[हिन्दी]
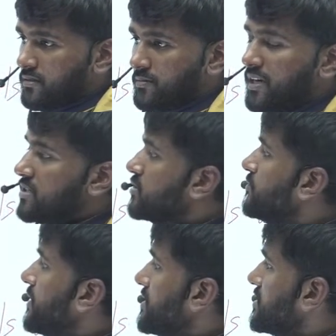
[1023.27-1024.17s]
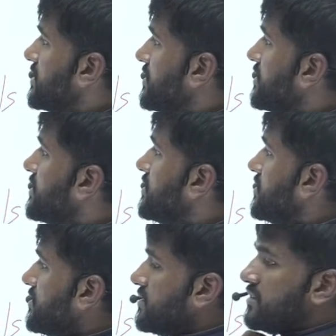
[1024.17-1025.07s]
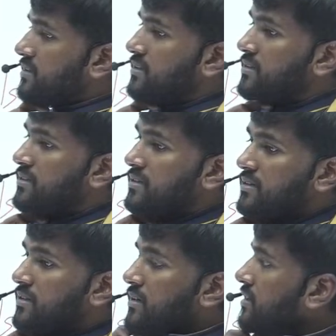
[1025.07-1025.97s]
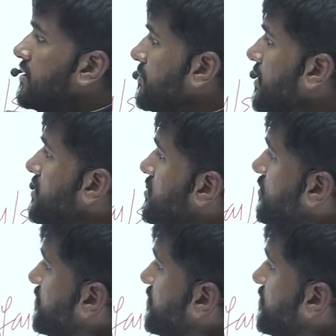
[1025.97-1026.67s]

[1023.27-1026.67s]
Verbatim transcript: पास्ट ऑफ पास्ट है ना ये पास्ट ऑफ